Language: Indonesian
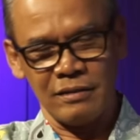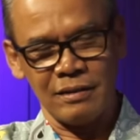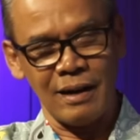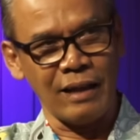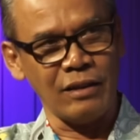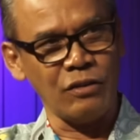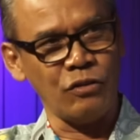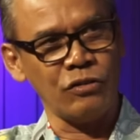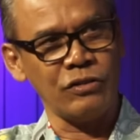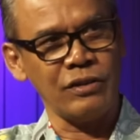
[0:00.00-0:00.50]

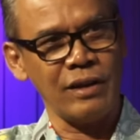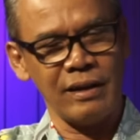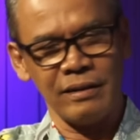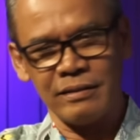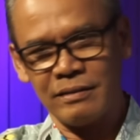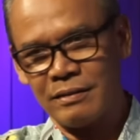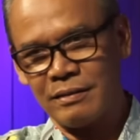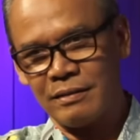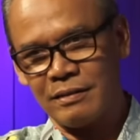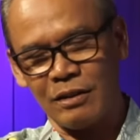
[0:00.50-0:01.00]
selanjutnya
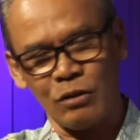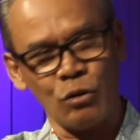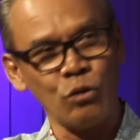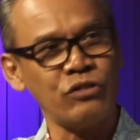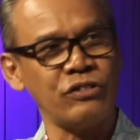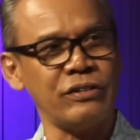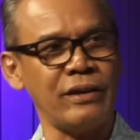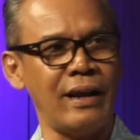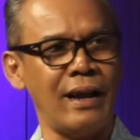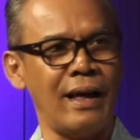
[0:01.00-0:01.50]

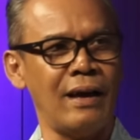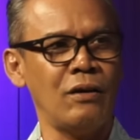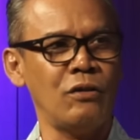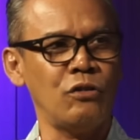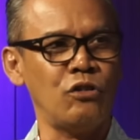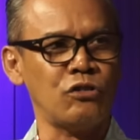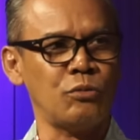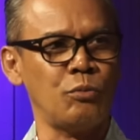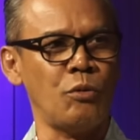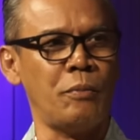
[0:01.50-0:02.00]
seterusnya lah
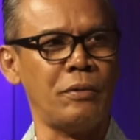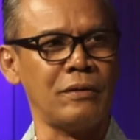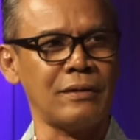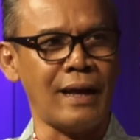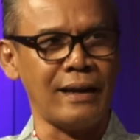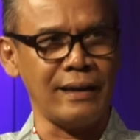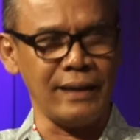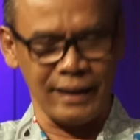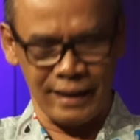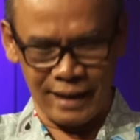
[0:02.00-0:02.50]
untuk semua
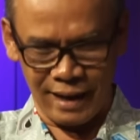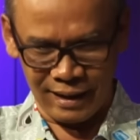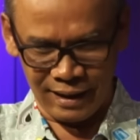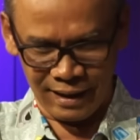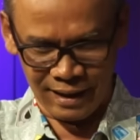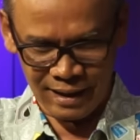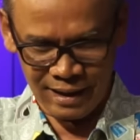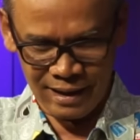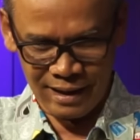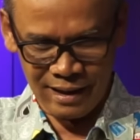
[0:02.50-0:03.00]
pertandingan.
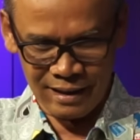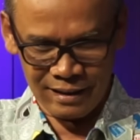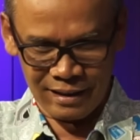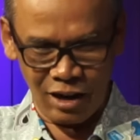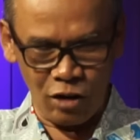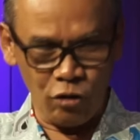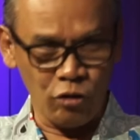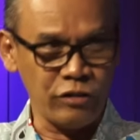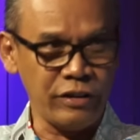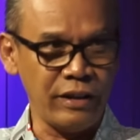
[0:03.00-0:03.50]

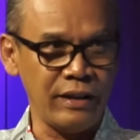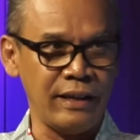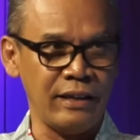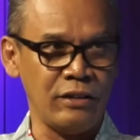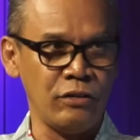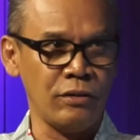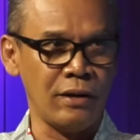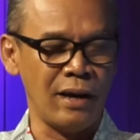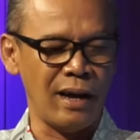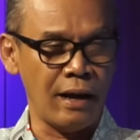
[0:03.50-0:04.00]
Kalau, kalau
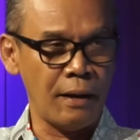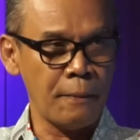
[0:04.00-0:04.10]
sebetulnya